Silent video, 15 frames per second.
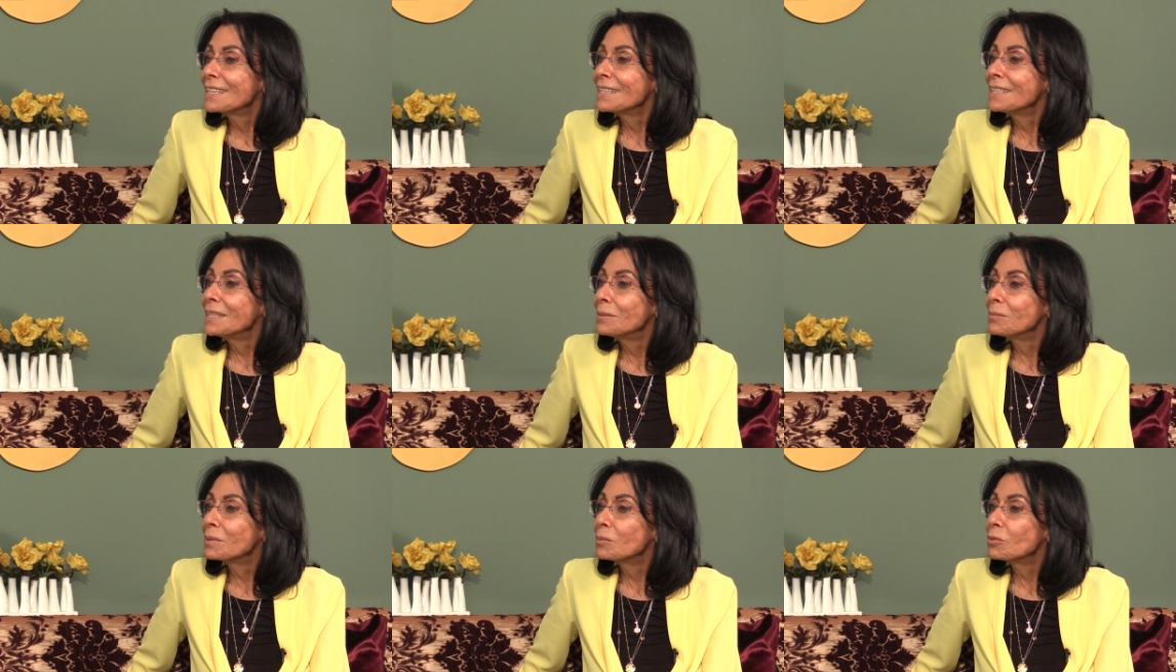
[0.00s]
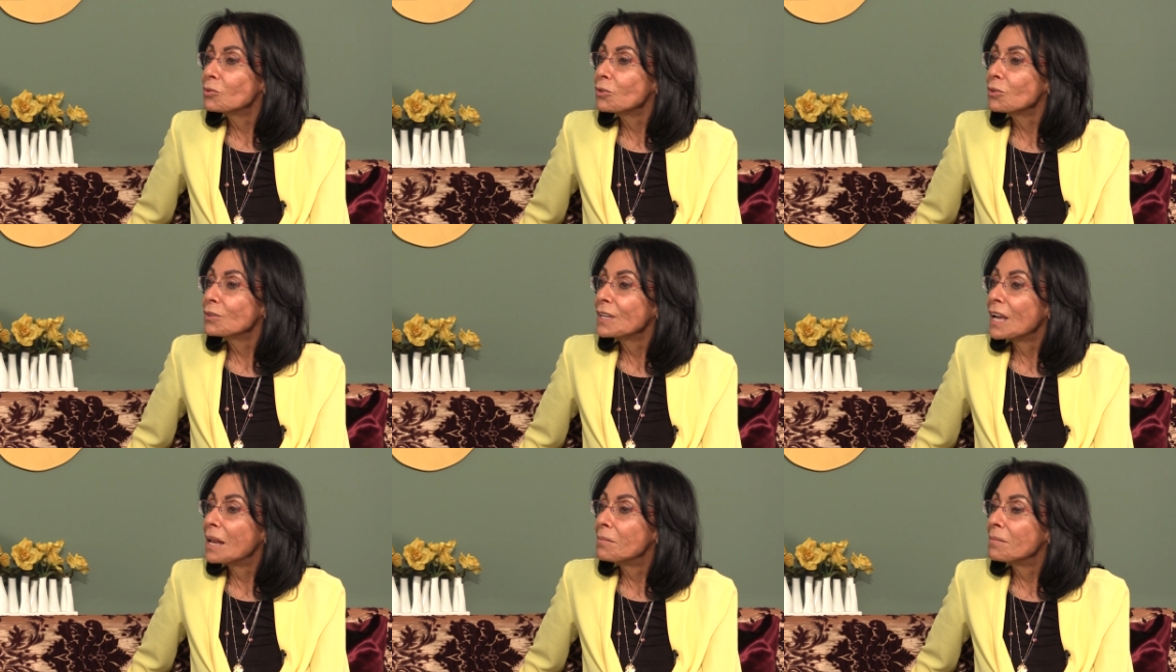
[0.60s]
dediğim gibi
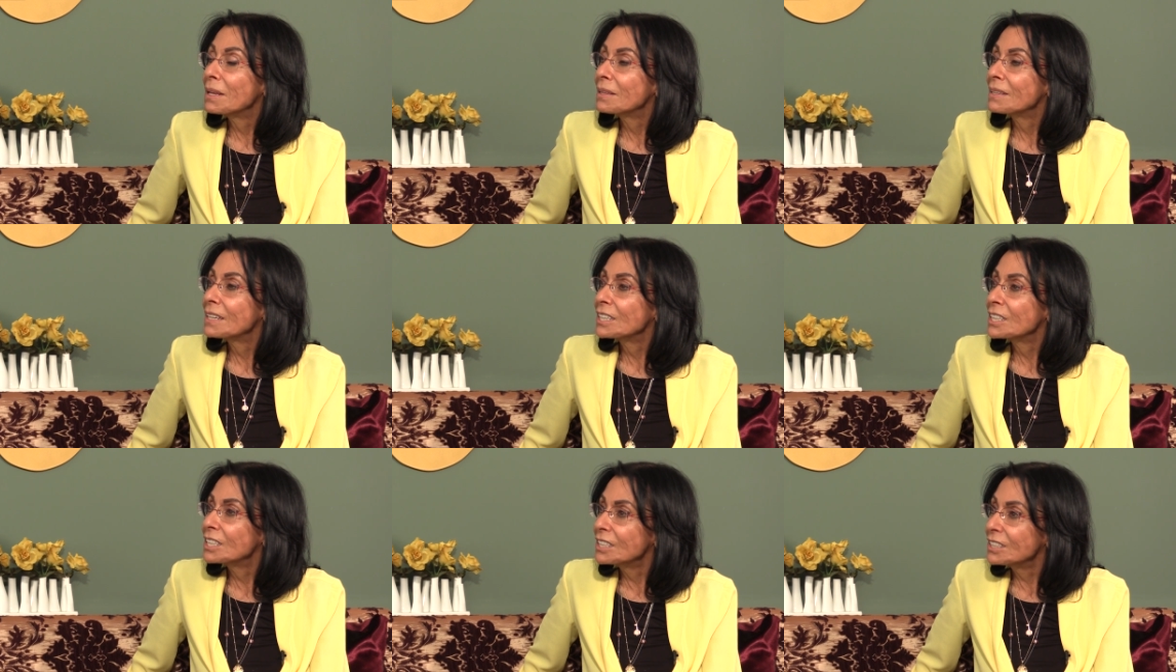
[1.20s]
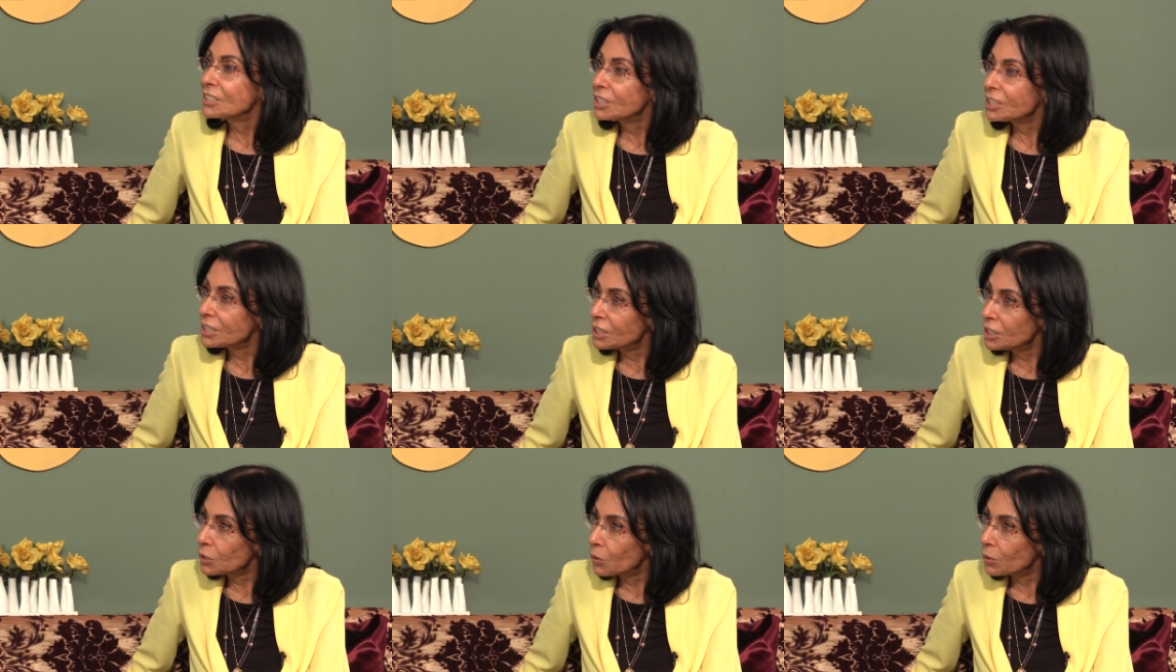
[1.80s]
sosyal medya
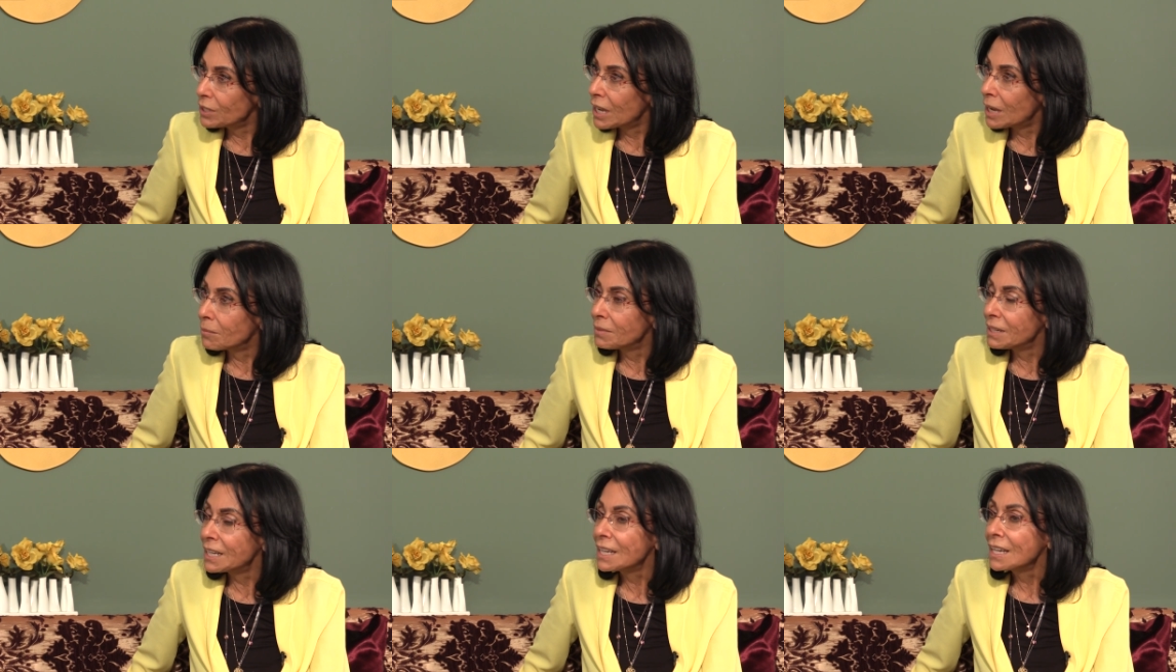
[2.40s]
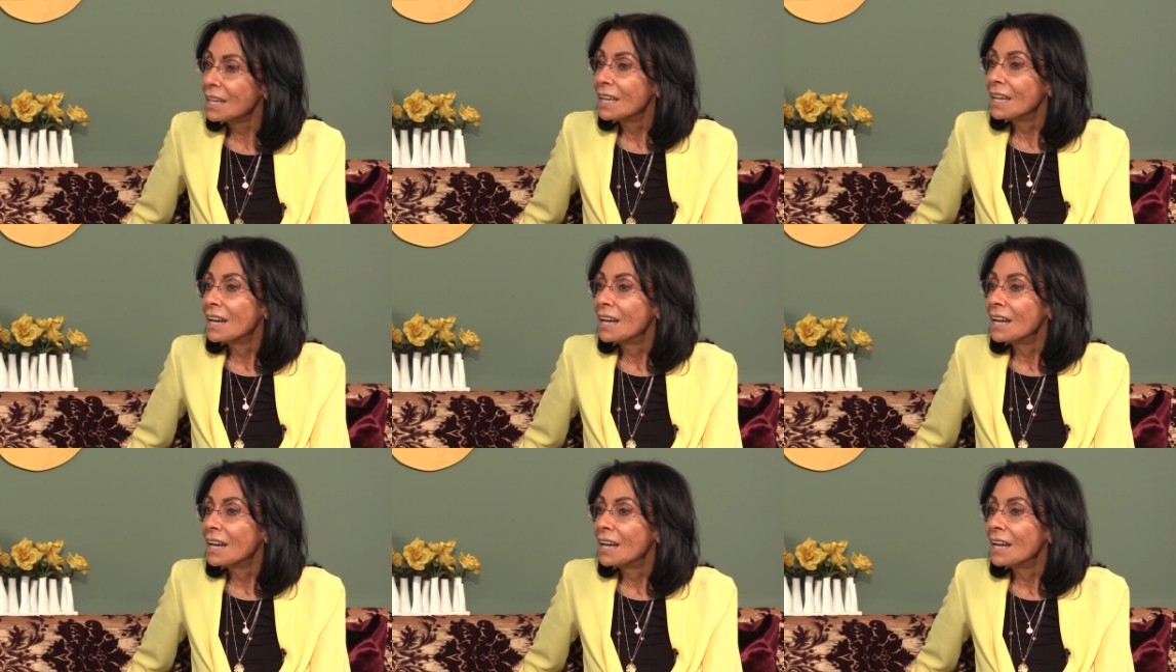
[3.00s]
ciddi önemli